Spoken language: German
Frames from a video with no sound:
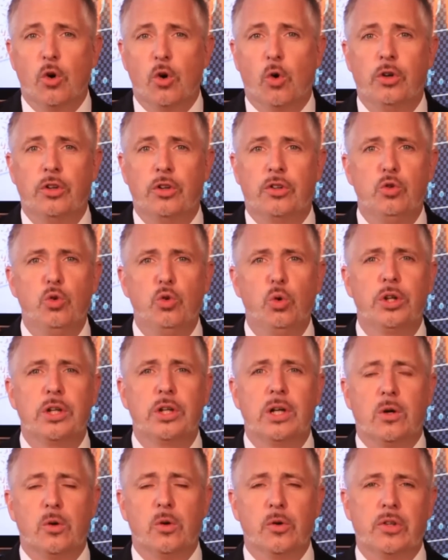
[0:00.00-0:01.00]
Und
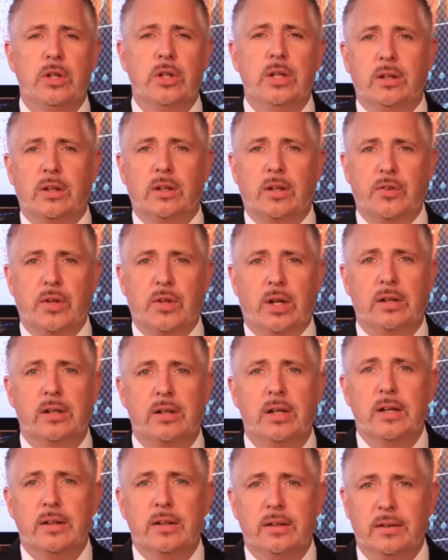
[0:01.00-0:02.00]
durchaus
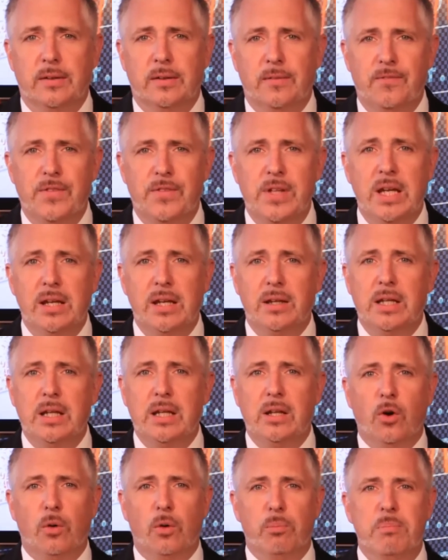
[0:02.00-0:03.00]
interessant, äh, wie
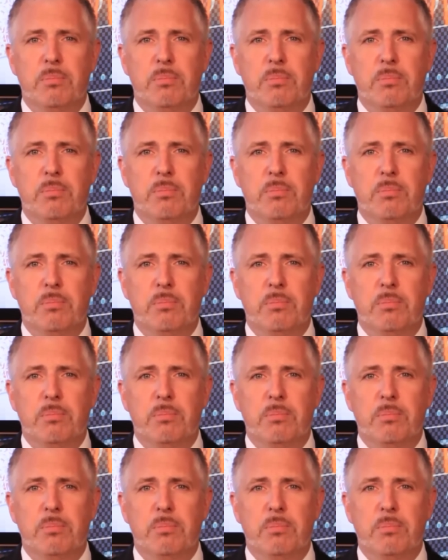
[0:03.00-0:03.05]
die